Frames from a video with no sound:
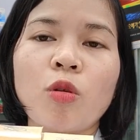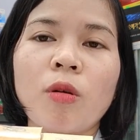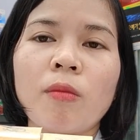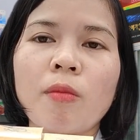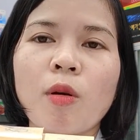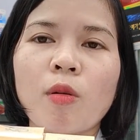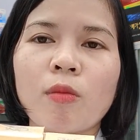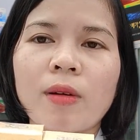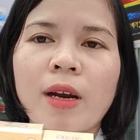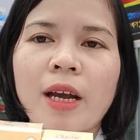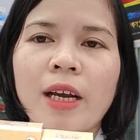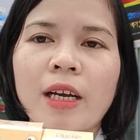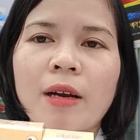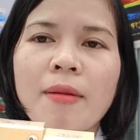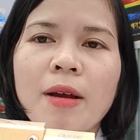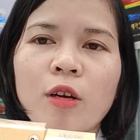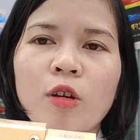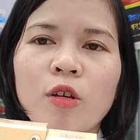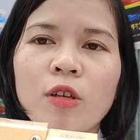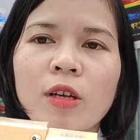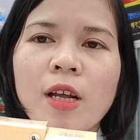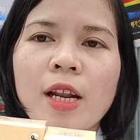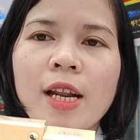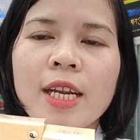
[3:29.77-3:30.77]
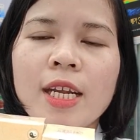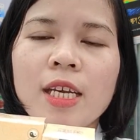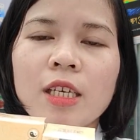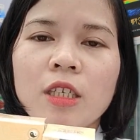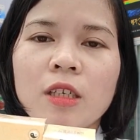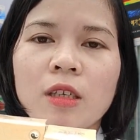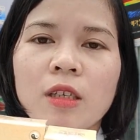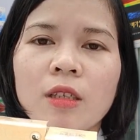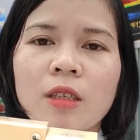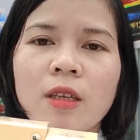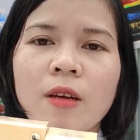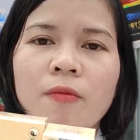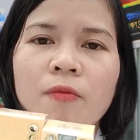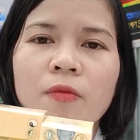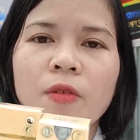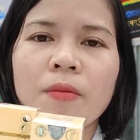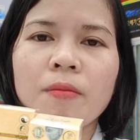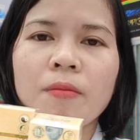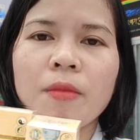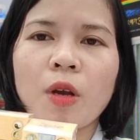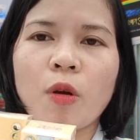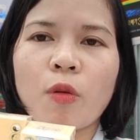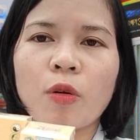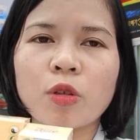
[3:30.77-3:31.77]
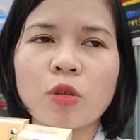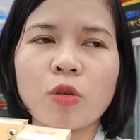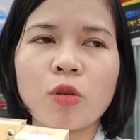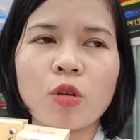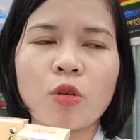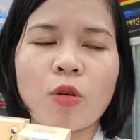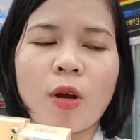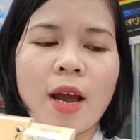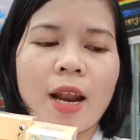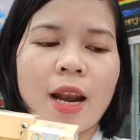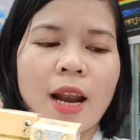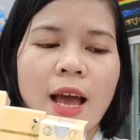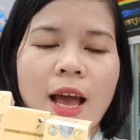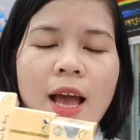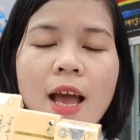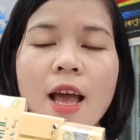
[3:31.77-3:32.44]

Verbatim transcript: Thuần Mộc này các bạn có thể liên hệ trực tiếp với mình qua số điện thoại là